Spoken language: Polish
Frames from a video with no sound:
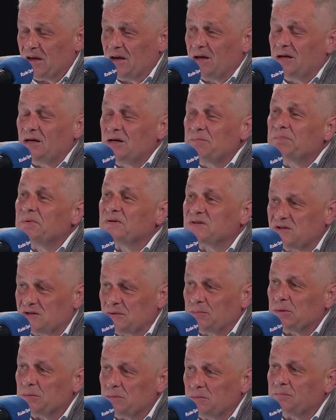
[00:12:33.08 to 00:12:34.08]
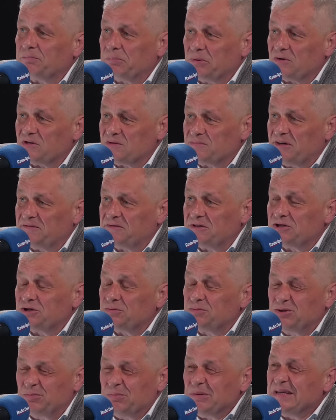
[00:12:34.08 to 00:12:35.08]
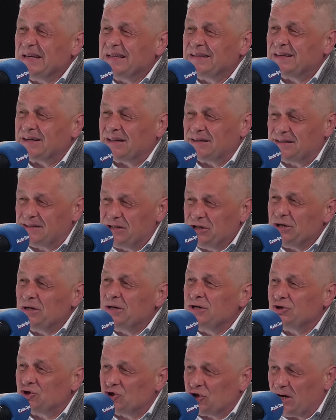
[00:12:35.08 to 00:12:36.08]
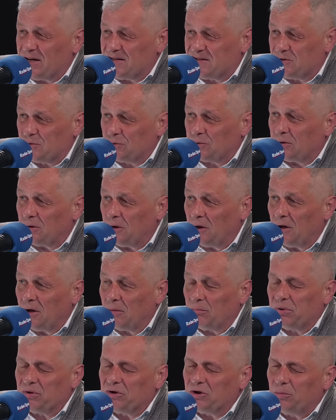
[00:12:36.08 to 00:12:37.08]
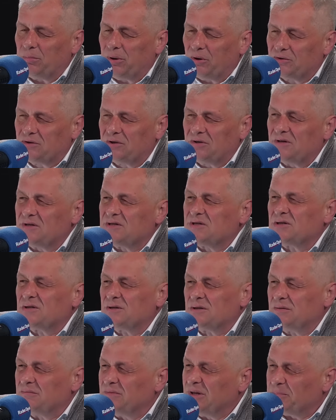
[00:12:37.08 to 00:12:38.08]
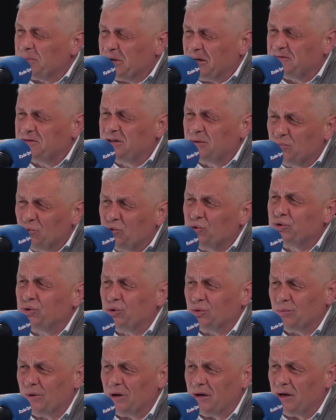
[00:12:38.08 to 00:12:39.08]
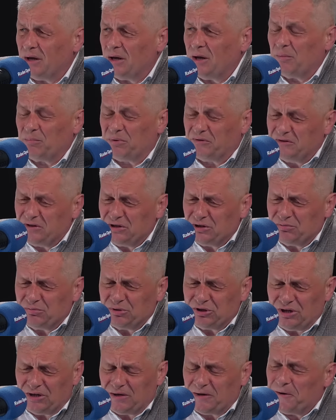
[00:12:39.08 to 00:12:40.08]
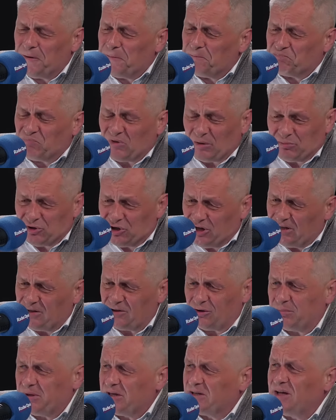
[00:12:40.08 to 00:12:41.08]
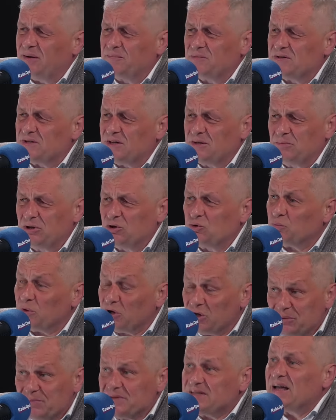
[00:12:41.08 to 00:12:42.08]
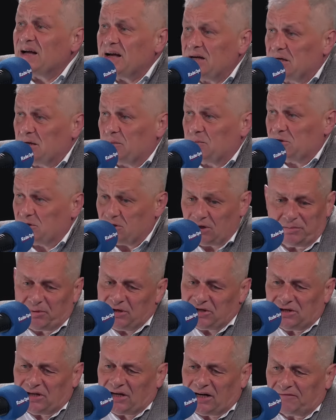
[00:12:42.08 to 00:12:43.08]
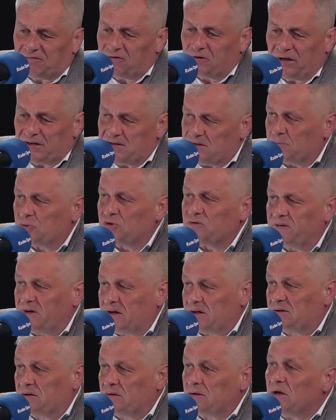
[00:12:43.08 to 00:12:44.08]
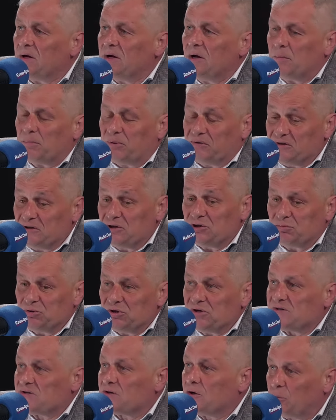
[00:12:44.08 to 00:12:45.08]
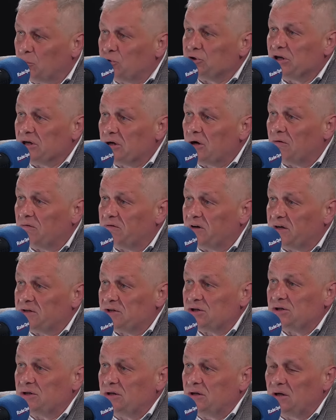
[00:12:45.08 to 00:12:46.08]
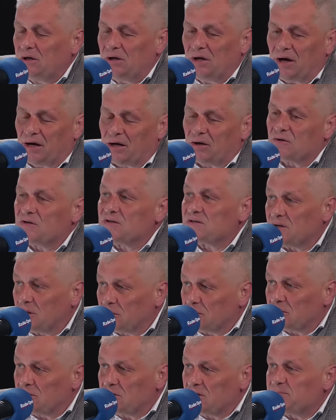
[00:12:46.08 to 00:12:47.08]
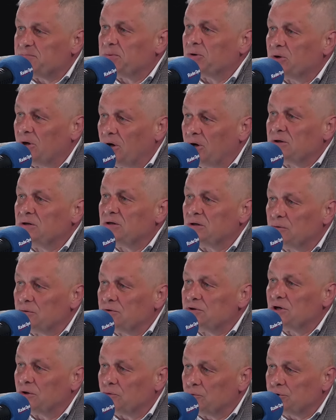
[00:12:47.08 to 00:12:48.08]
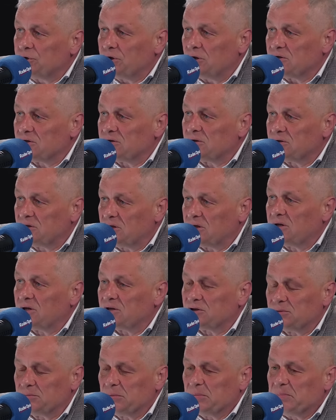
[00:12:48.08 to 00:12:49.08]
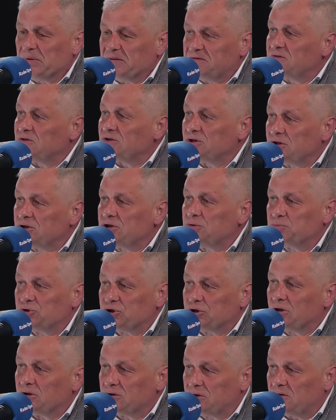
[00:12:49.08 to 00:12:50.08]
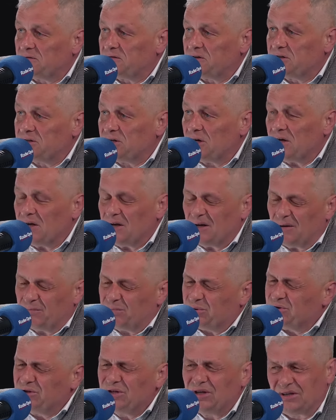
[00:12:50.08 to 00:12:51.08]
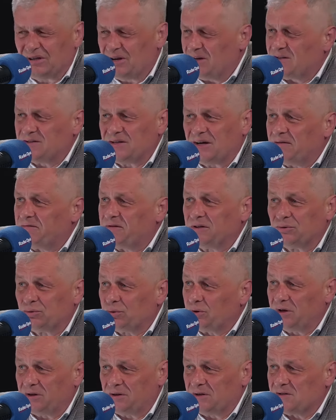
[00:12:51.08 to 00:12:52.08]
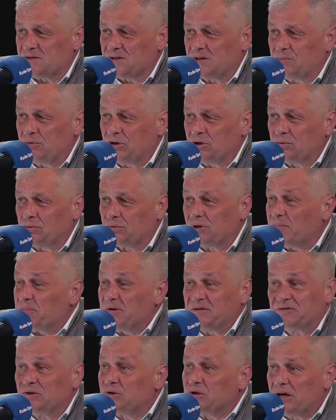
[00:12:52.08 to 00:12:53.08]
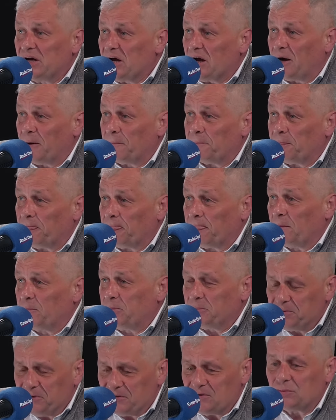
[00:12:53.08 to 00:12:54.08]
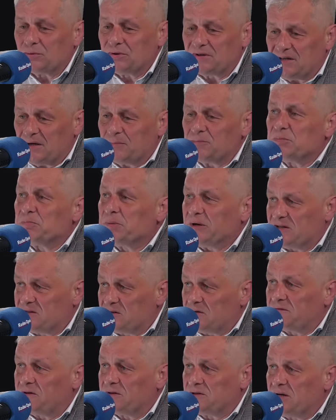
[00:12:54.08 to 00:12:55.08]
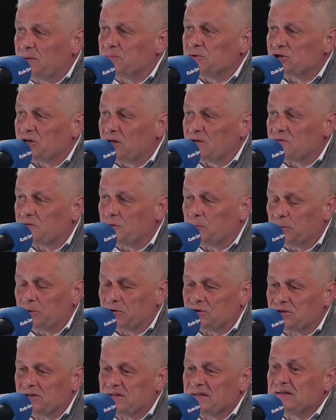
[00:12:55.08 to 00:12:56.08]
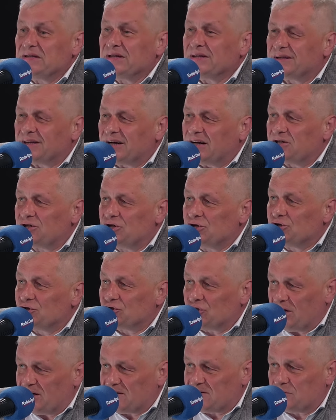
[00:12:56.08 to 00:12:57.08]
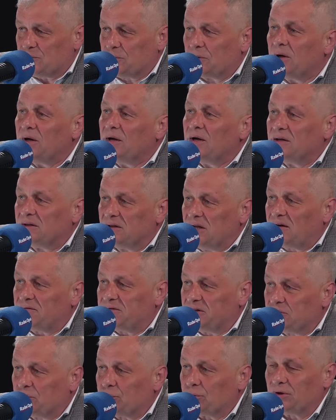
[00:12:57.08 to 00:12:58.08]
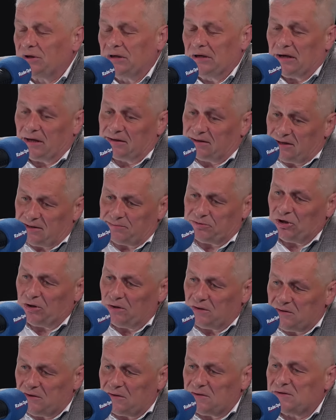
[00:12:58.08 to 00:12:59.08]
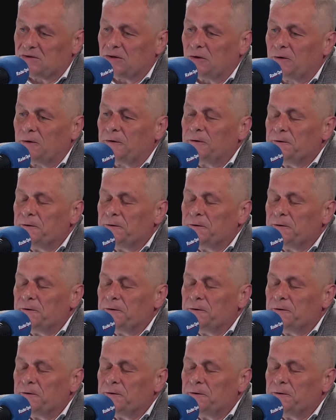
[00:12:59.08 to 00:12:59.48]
i ze sobą porozmawiać, żebyśmy nie tracili czasu, bo roboty jest naprawdę multum powinniśmy się przed obradami sejmiku, moim zdaniem, jeżeli będzie taka wola, jestem otwarty, powinniśmy się skomunikować i jak rozsądni, spokojni ludzie usiąść do tego, żeby pewne rzeczy przygotować, bo nikt nie chce awanturek na sejmiku. Na pewno nie ja. Po prostu chcemy pracować dla mieszkańców Opolszczyzny, nie tracić czasu na awanturki. A teraz przechodząc do